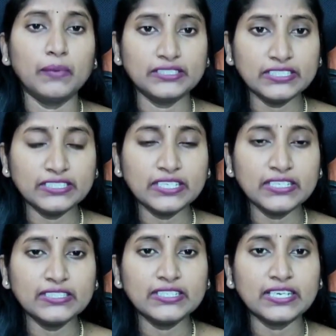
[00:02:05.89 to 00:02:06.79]
ప్లజెంట్
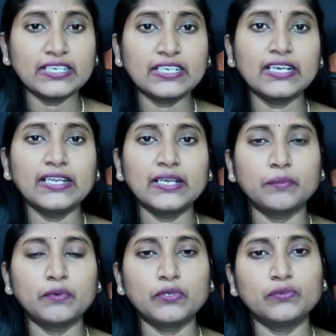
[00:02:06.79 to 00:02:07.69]
అనేది కరెక్ట్గా
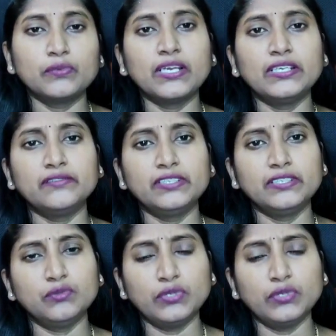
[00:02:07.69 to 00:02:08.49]
లేకపోవటం లాంటివి